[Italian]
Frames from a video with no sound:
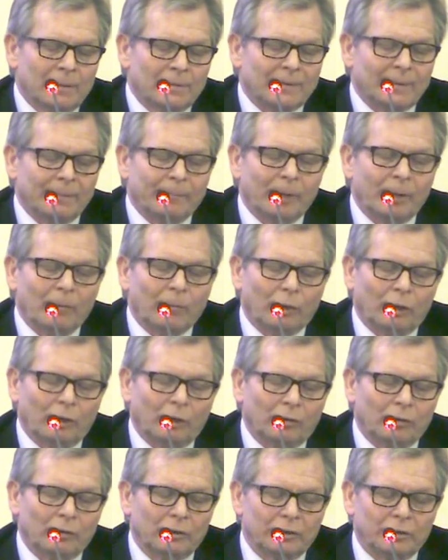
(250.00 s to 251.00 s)
Sappiamo che
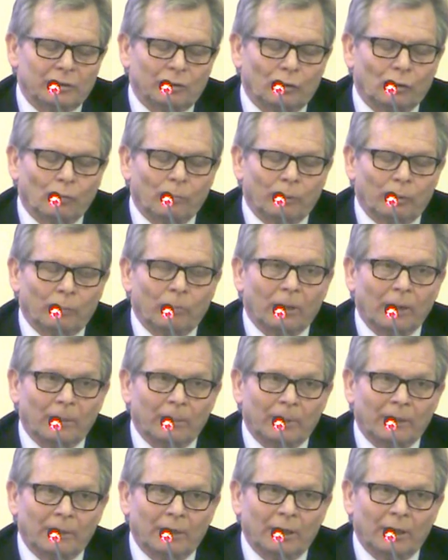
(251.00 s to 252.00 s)
non è solo un
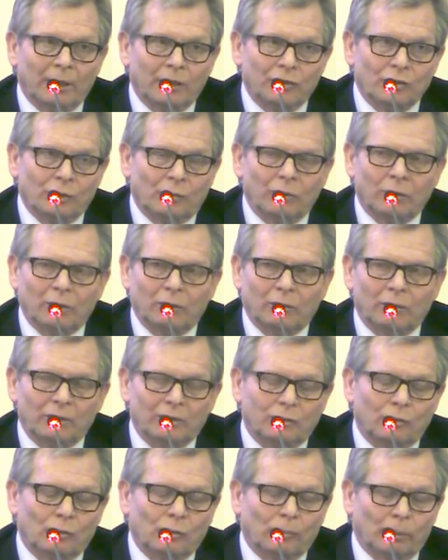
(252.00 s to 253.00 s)
problema di legge, quindi non
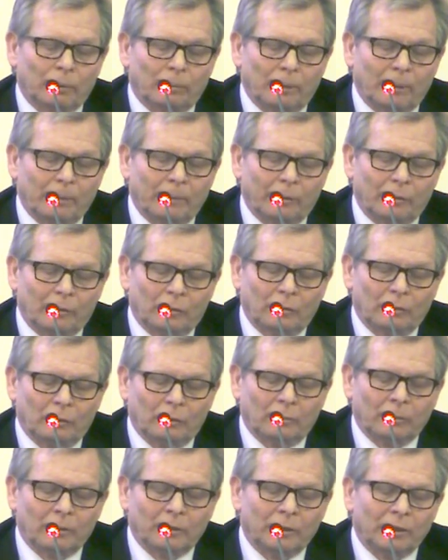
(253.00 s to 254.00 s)
è solo un problema
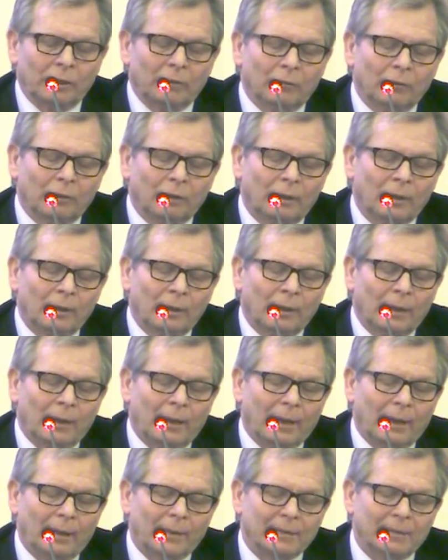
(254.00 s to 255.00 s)
normativo,
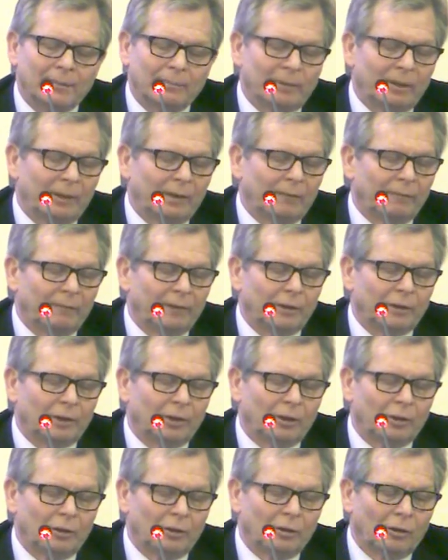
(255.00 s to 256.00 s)
anche se bene ha fatto
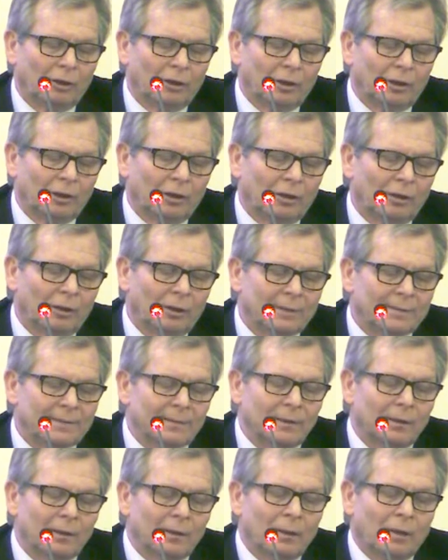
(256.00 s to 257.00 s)
il, CO il
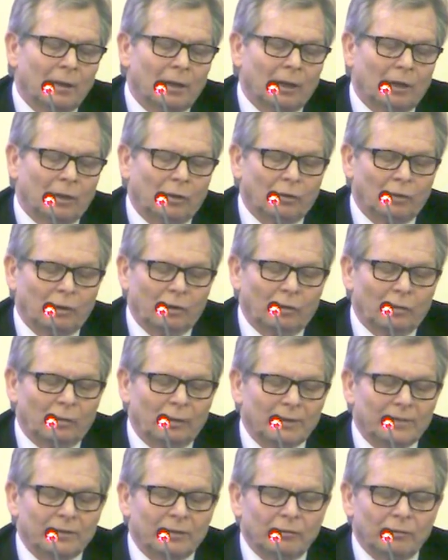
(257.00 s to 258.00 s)
CNOAS a cogliere
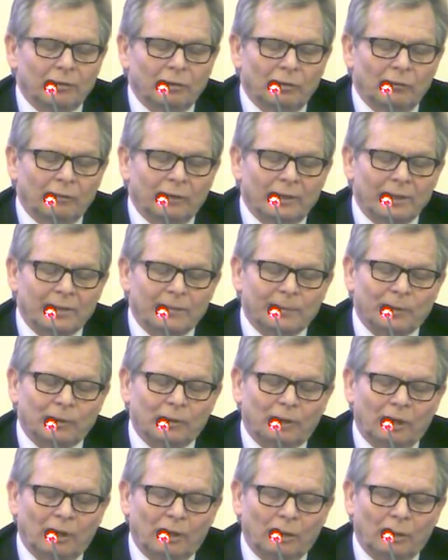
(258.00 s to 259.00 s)
l'occasione di dover
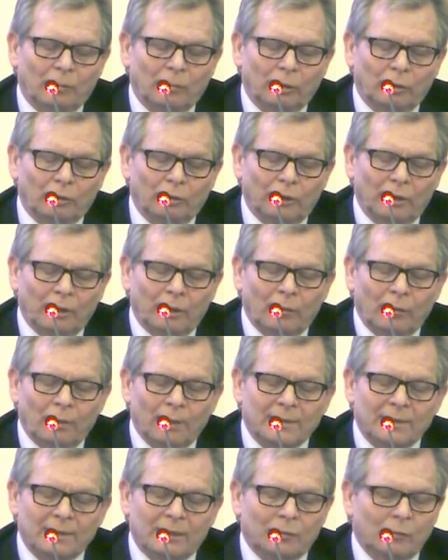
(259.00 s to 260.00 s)
rispondere all'obbligo di
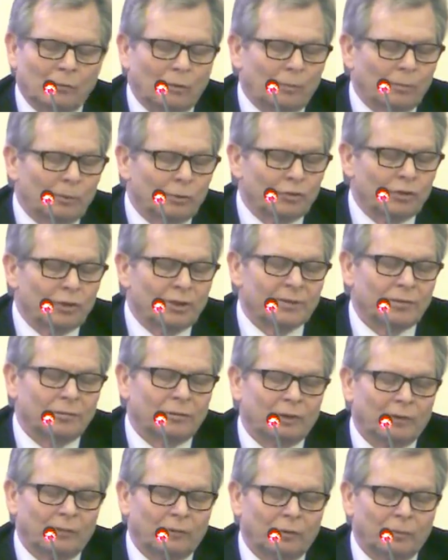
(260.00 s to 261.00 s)
adeguarsi al nuovo processo
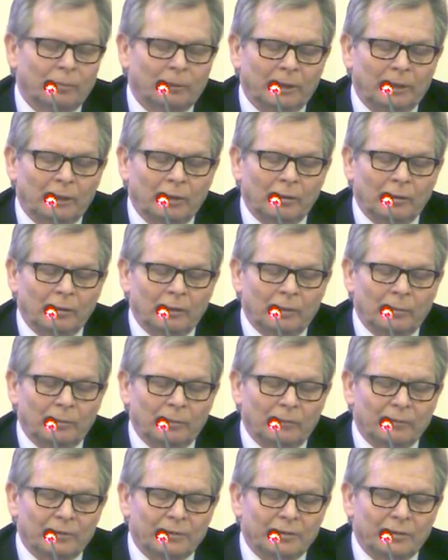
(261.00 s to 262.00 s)
di riforma degli ordini
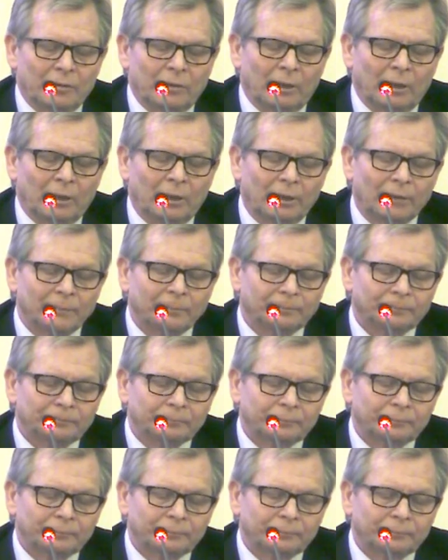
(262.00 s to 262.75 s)
professionali